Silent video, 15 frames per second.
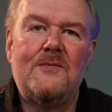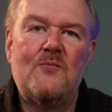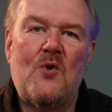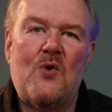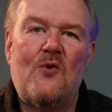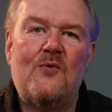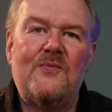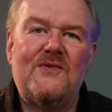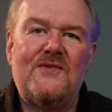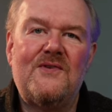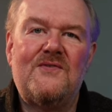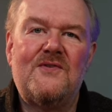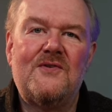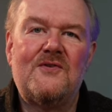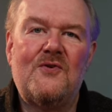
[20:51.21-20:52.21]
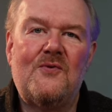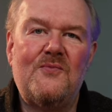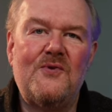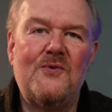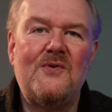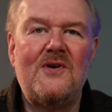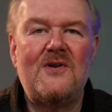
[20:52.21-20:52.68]
Home Assistant
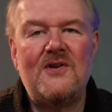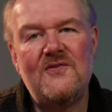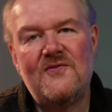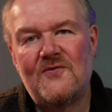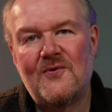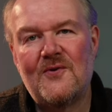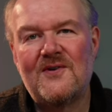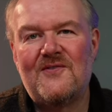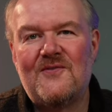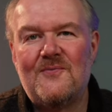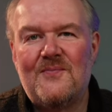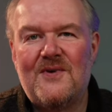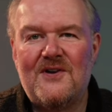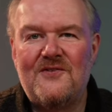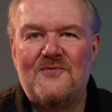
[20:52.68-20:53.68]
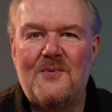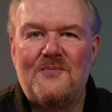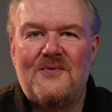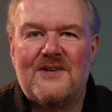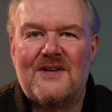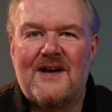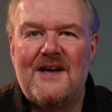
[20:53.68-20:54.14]
Community Store zum Beispiel mit
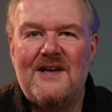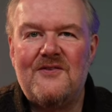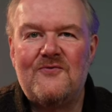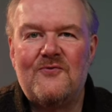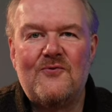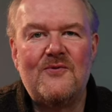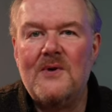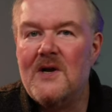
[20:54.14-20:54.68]
reintun.